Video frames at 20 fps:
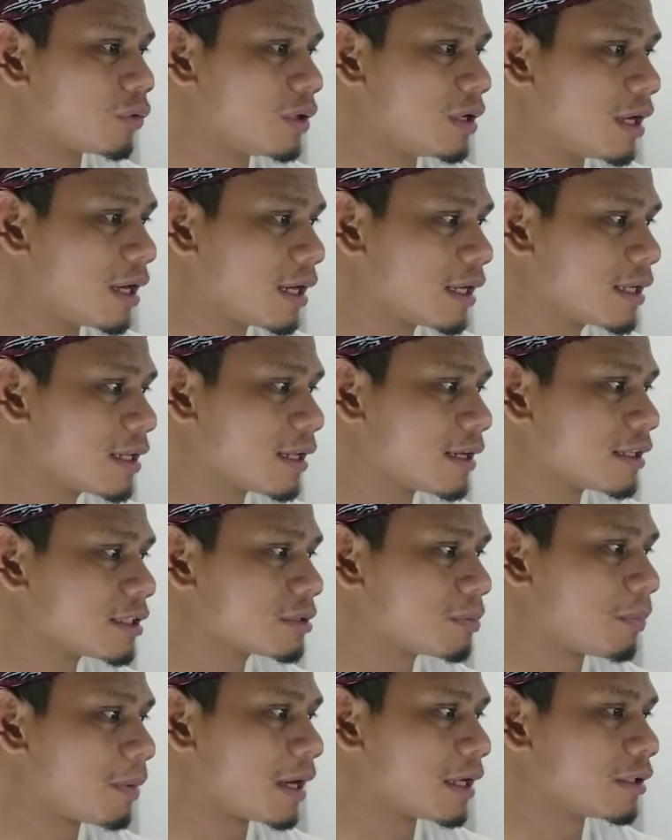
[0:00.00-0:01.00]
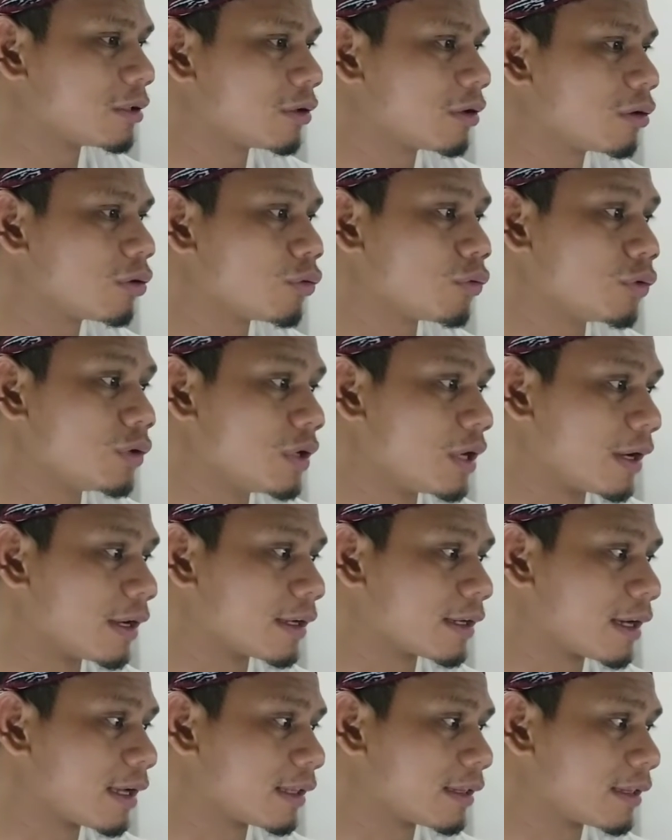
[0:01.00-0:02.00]
udah dari Spanyol
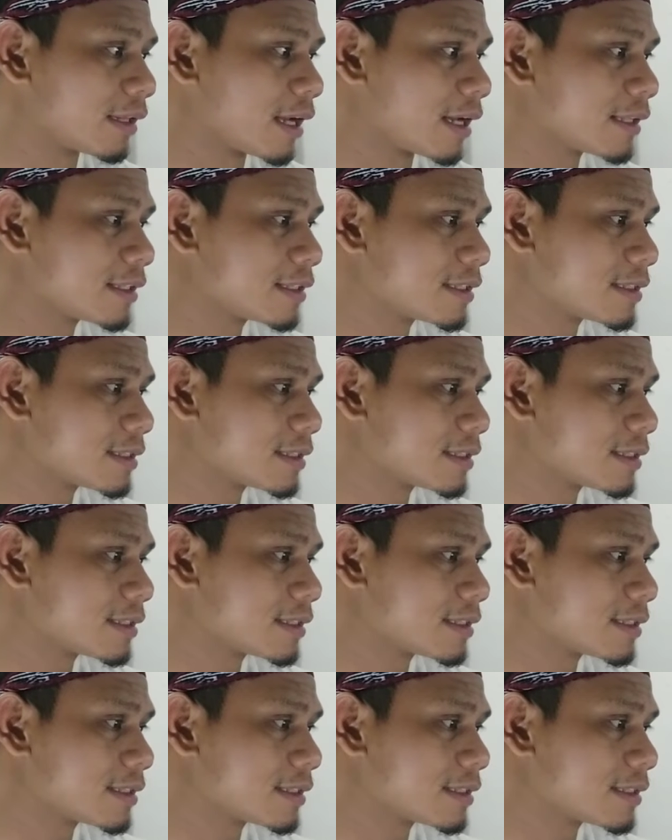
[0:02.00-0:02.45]
udah kita